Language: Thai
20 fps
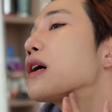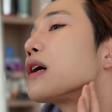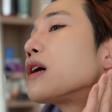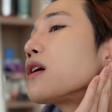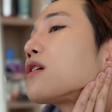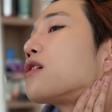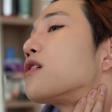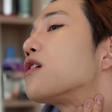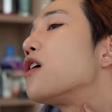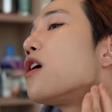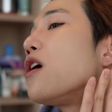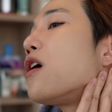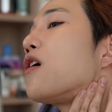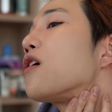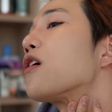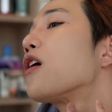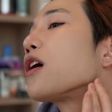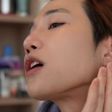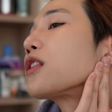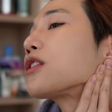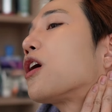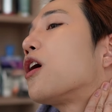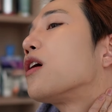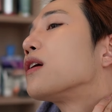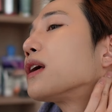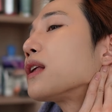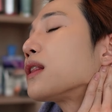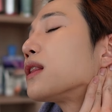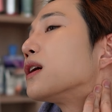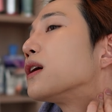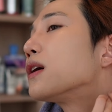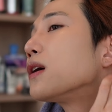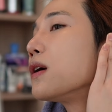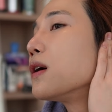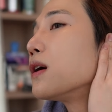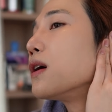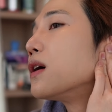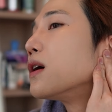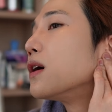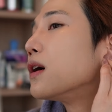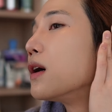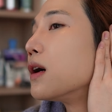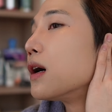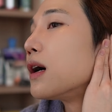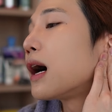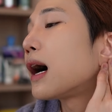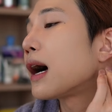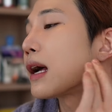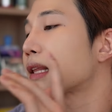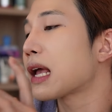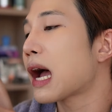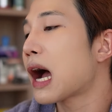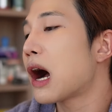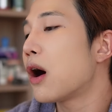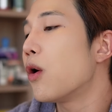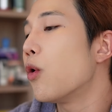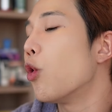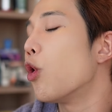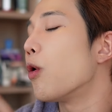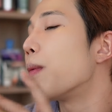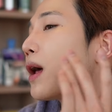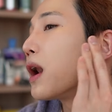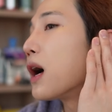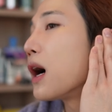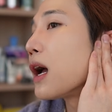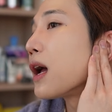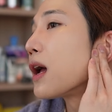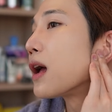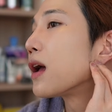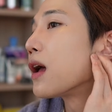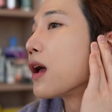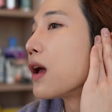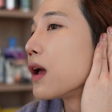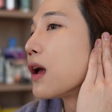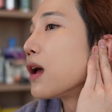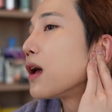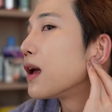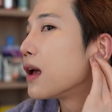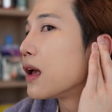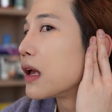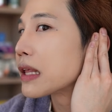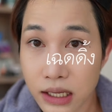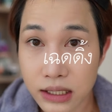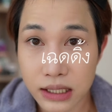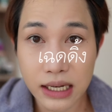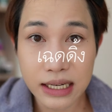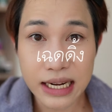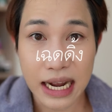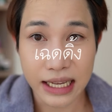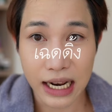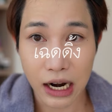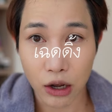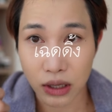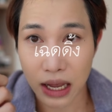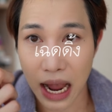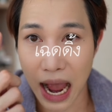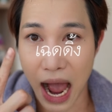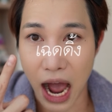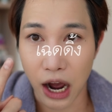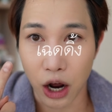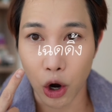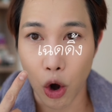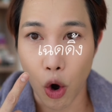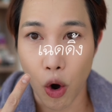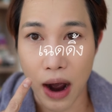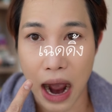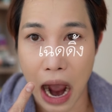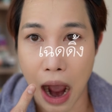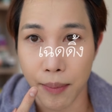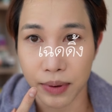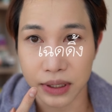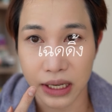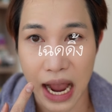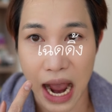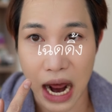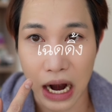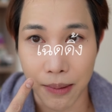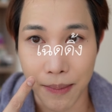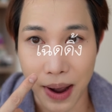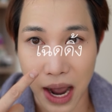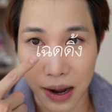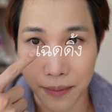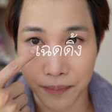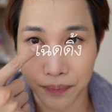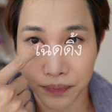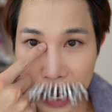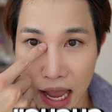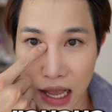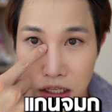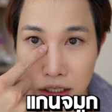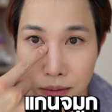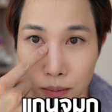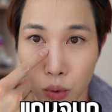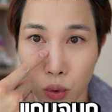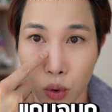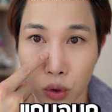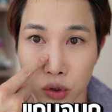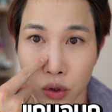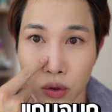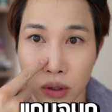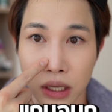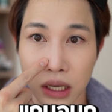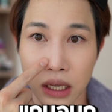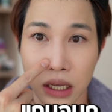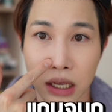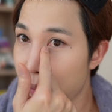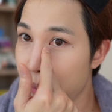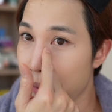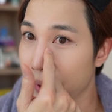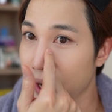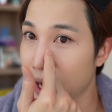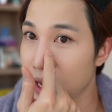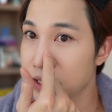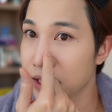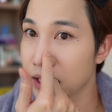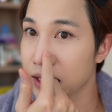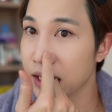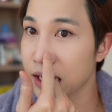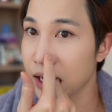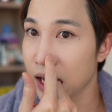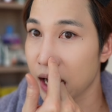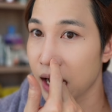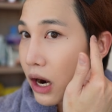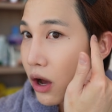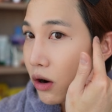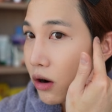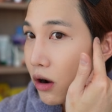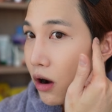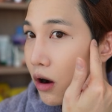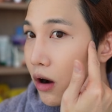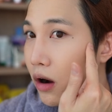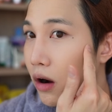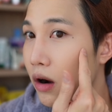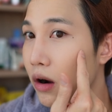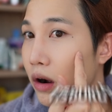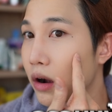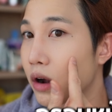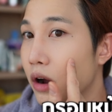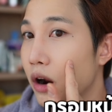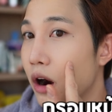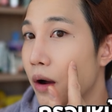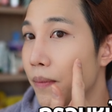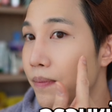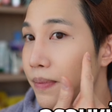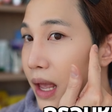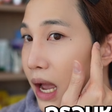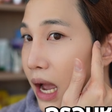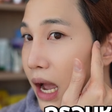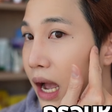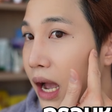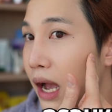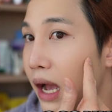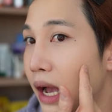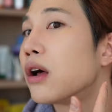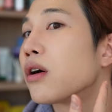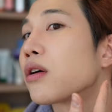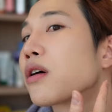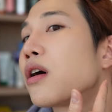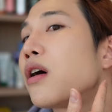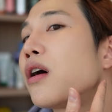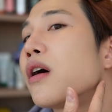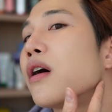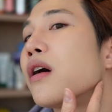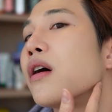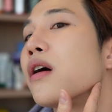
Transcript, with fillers: แล้วก็รอยต่อนิดนึงอ่ะทาหูไปเลย ซึ่งการที่เราทาโครงครับจะทาอะไรบ้าง แกนจมูกตรงนี้เหมือนเป็นการเซตติ้งอะแล้วก็กรอบหน้าแล้วก็